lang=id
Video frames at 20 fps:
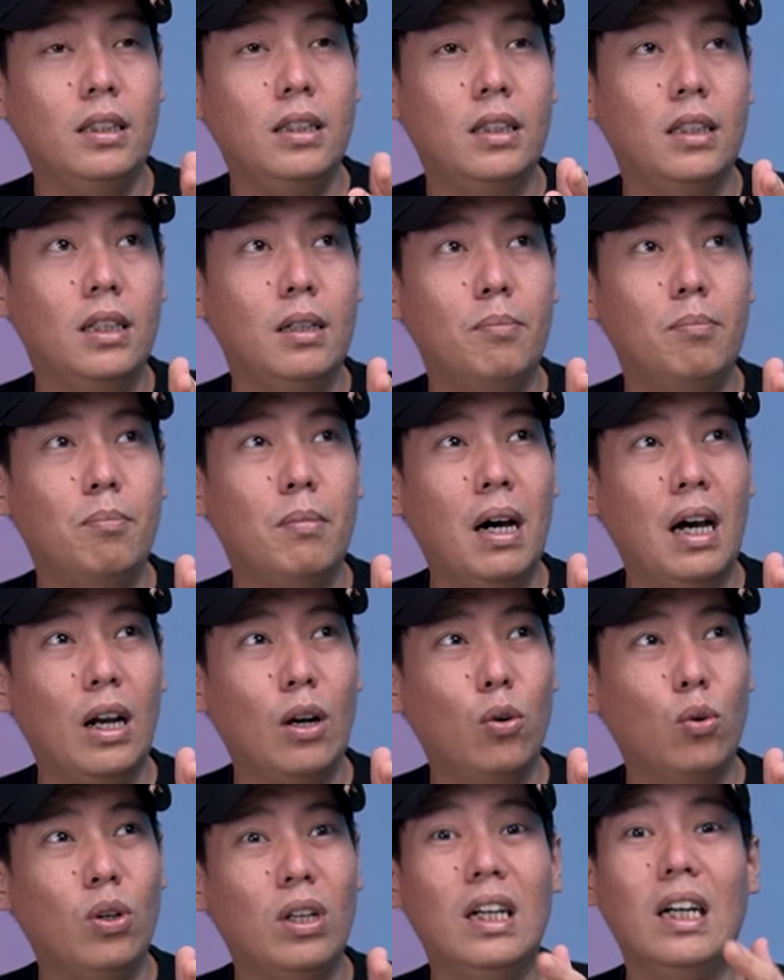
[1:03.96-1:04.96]
di sini
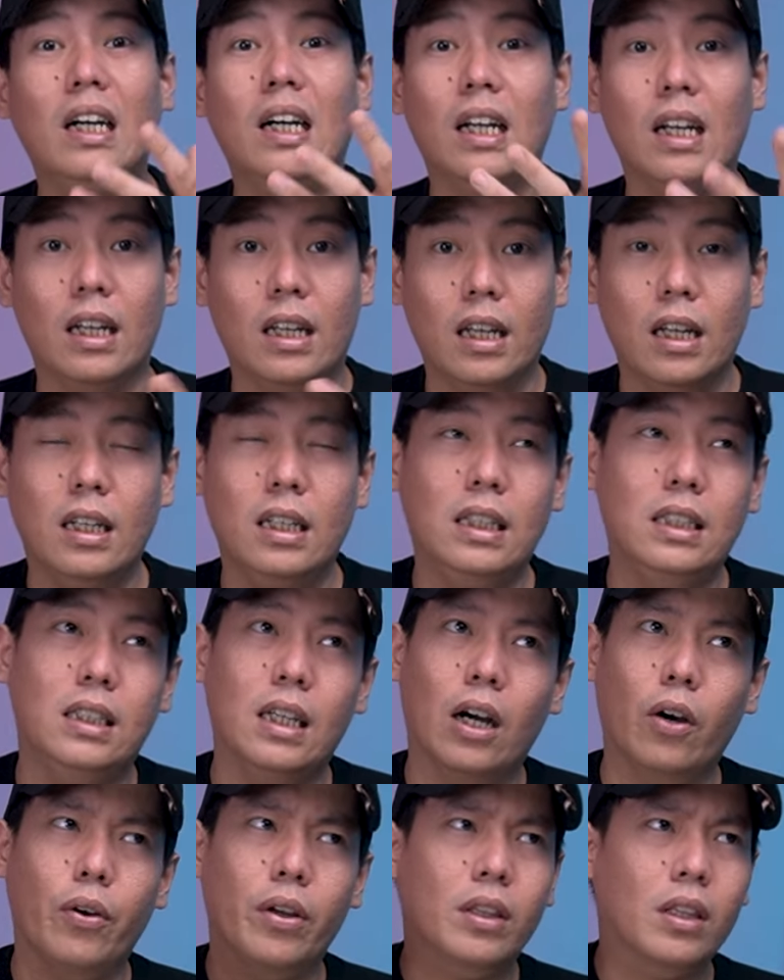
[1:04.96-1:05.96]
baru denger ya di
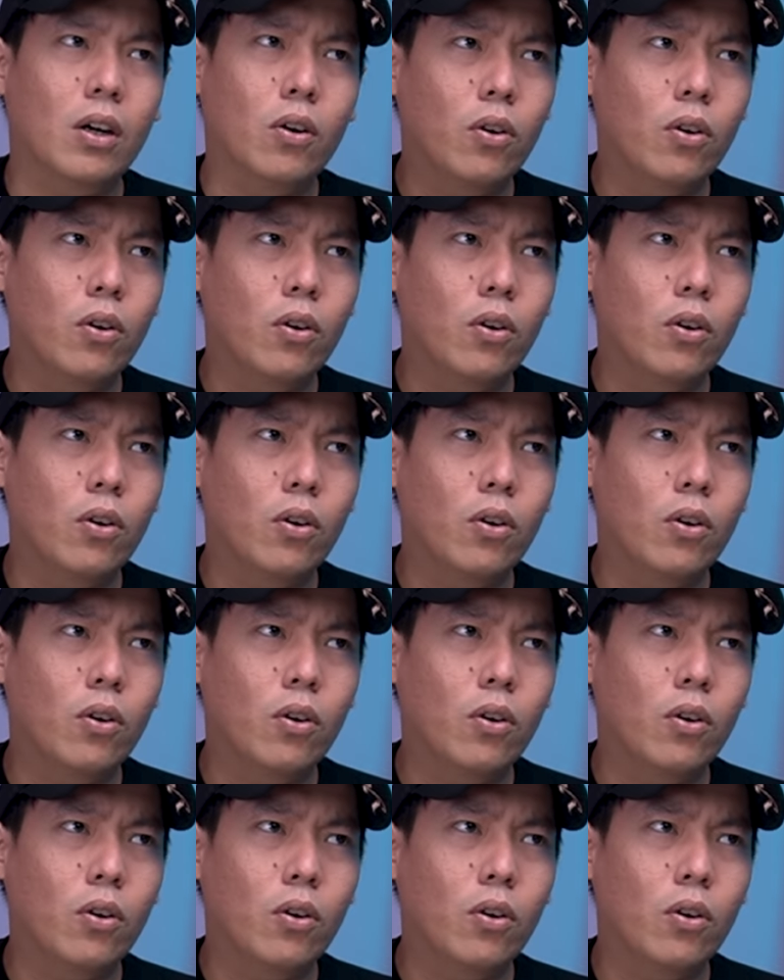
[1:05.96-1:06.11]
Jakwek